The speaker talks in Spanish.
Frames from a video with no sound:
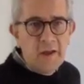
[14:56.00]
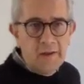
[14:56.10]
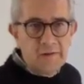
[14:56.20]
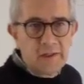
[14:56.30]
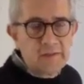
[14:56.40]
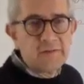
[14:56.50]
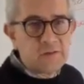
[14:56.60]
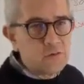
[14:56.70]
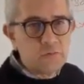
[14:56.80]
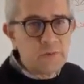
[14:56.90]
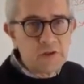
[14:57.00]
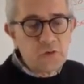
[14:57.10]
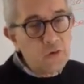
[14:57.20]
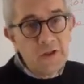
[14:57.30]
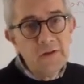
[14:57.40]
entre estas dos
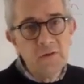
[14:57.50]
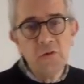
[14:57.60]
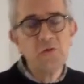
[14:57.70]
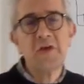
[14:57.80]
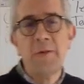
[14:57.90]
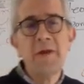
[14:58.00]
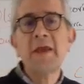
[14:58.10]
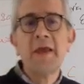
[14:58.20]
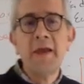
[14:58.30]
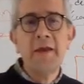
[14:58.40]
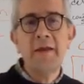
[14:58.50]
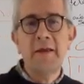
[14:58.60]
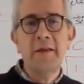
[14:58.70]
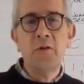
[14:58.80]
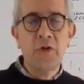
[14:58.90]
personas, no, no saben
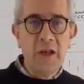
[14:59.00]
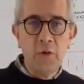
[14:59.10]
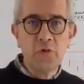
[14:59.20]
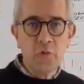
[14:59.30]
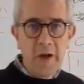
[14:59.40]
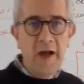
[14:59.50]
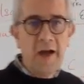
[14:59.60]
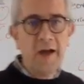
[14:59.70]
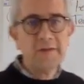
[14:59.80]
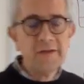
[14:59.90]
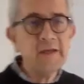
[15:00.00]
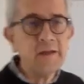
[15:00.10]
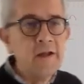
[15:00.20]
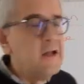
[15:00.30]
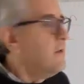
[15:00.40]
qué es lo que el otro va a hacer,